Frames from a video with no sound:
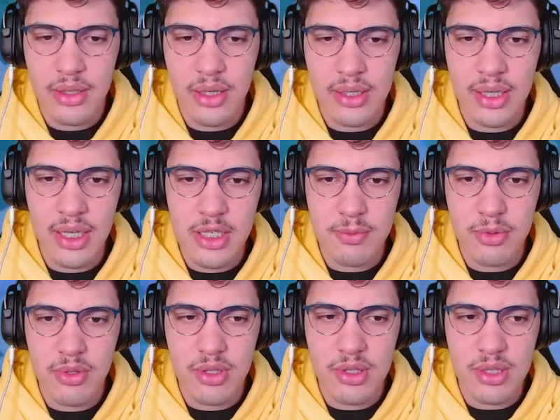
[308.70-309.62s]
Ele tá de
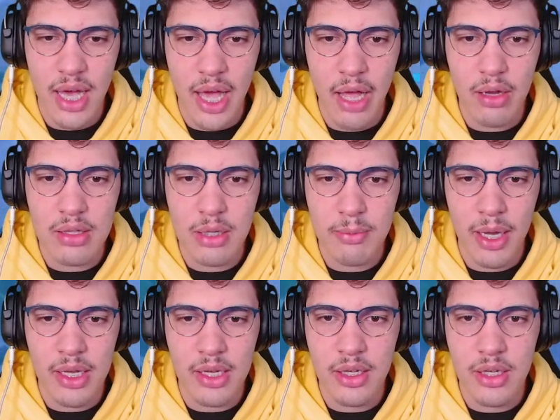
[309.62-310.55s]
boa dentro da água,
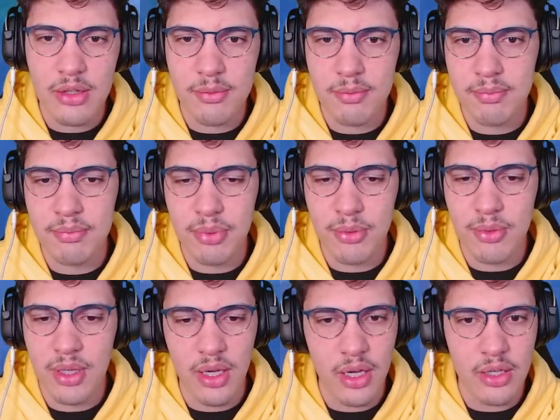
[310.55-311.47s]
atrapalhando,
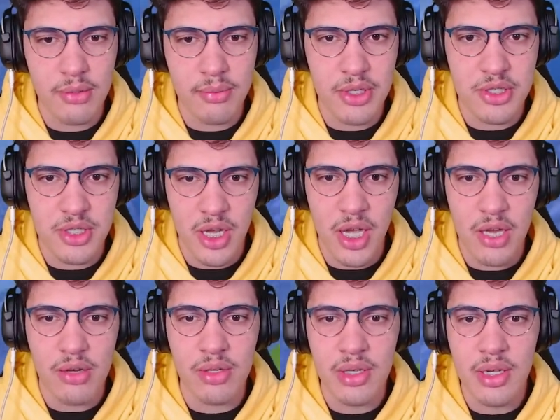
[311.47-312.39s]
pulando,
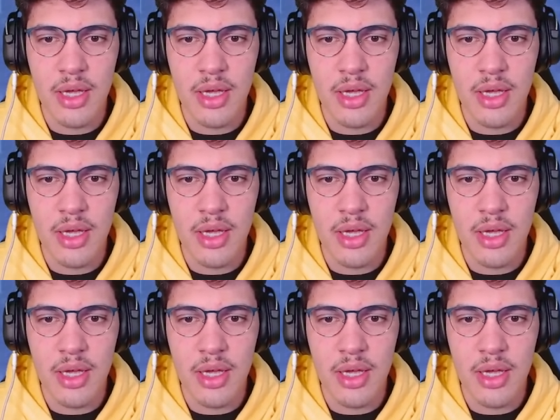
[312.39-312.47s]
mexendo.